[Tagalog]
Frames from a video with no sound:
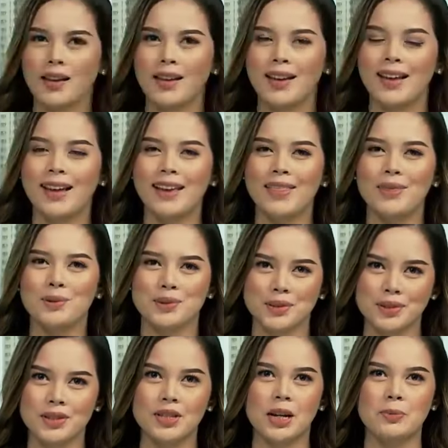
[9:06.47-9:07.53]
And those are
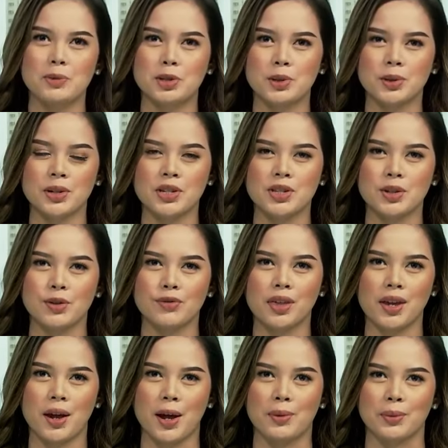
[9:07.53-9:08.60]
the top stories of
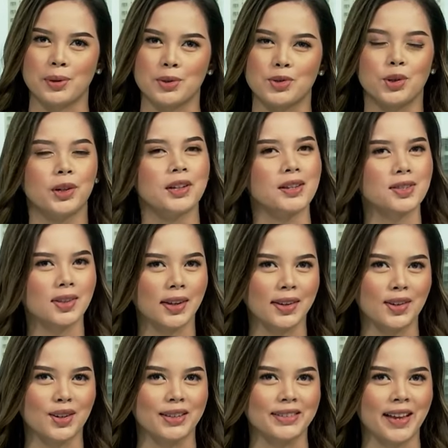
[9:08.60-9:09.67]
the hour. Join us
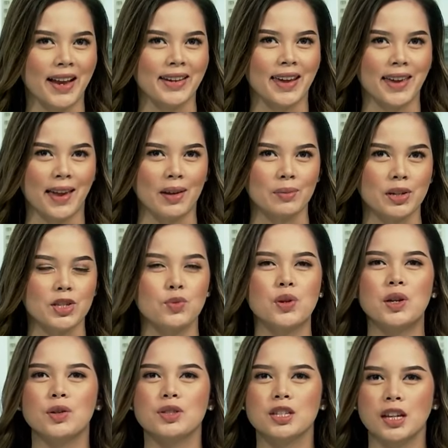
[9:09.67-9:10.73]
later at 9 a.m. as we
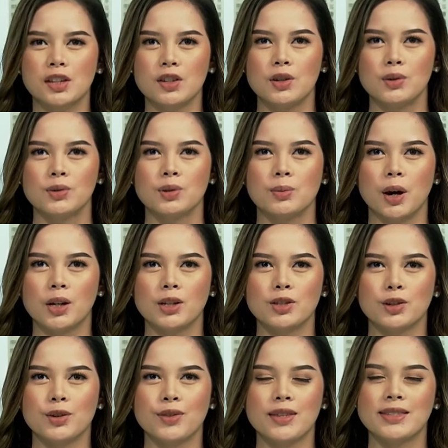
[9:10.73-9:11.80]
continue to
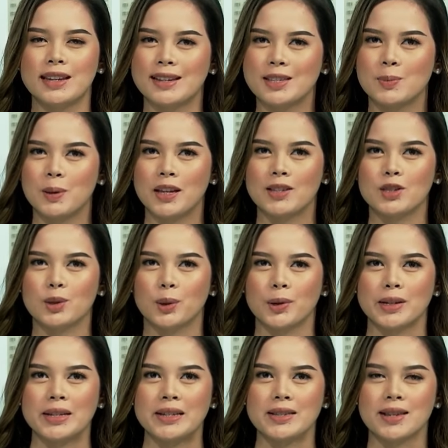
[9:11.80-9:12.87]
monitor the day's biggest
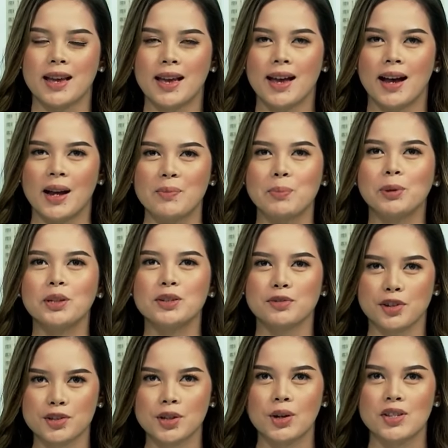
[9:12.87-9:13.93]
stories. I'm Pauline
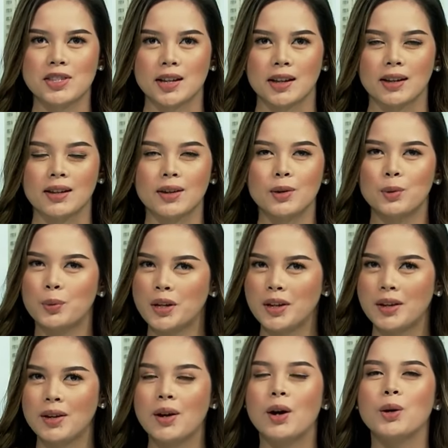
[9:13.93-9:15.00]
Verzosa.
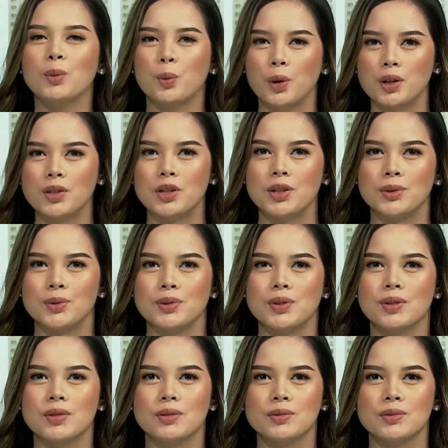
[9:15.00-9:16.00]
We are One News.